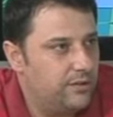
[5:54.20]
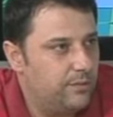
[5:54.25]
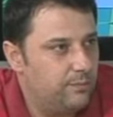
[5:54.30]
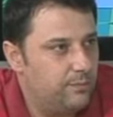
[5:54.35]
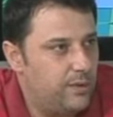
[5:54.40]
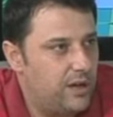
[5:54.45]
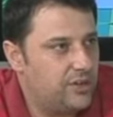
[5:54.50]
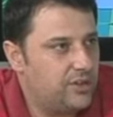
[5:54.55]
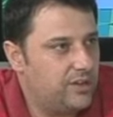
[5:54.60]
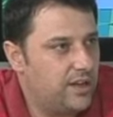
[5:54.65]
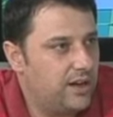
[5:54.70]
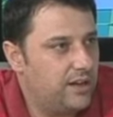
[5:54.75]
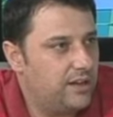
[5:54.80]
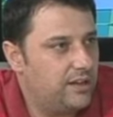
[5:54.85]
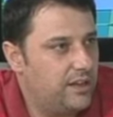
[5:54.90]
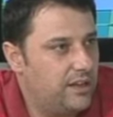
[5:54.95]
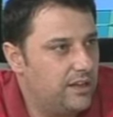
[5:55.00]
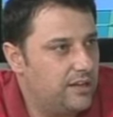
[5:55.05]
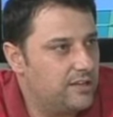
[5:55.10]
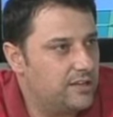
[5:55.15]
5
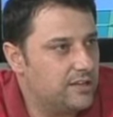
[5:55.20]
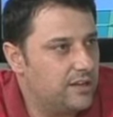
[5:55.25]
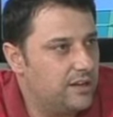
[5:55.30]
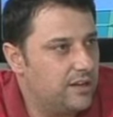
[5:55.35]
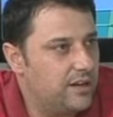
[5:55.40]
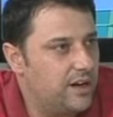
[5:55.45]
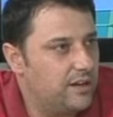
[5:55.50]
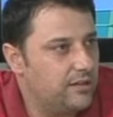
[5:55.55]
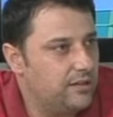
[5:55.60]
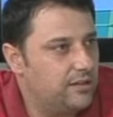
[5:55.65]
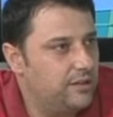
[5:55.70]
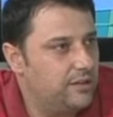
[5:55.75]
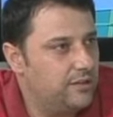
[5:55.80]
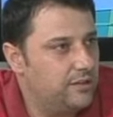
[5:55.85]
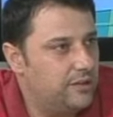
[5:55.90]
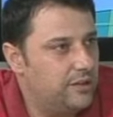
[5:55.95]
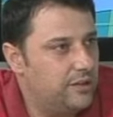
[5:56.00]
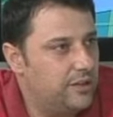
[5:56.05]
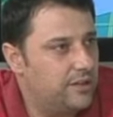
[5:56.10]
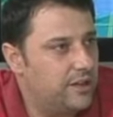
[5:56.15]
dakikada 2 sarı kart,
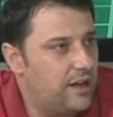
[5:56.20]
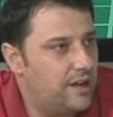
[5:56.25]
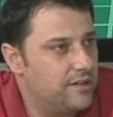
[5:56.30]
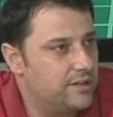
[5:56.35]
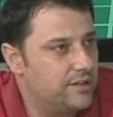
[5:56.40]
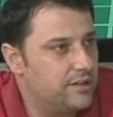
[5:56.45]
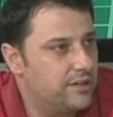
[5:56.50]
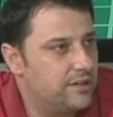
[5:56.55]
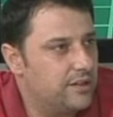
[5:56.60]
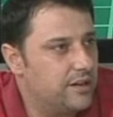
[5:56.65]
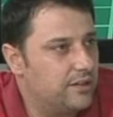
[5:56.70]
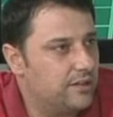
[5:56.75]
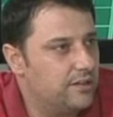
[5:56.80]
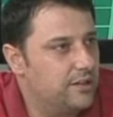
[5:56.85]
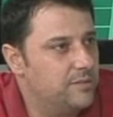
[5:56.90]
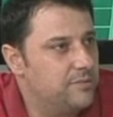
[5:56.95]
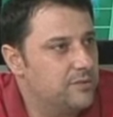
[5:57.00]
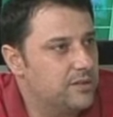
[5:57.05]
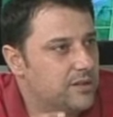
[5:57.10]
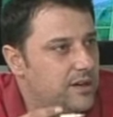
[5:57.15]
2 tane sarı kart,
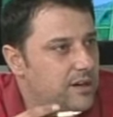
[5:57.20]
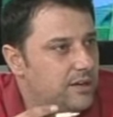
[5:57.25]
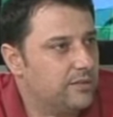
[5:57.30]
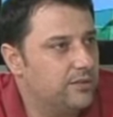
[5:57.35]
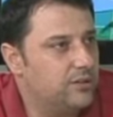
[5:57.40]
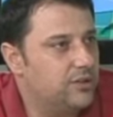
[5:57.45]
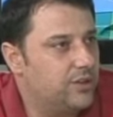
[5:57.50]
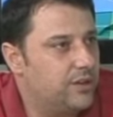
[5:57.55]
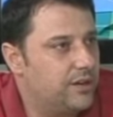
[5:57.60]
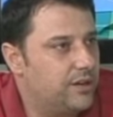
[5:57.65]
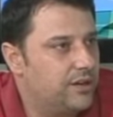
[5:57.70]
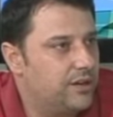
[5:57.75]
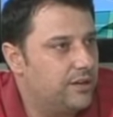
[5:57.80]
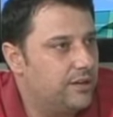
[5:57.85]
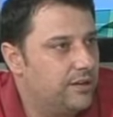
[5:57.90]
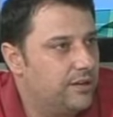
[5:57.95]
kırmızı kart dışarı.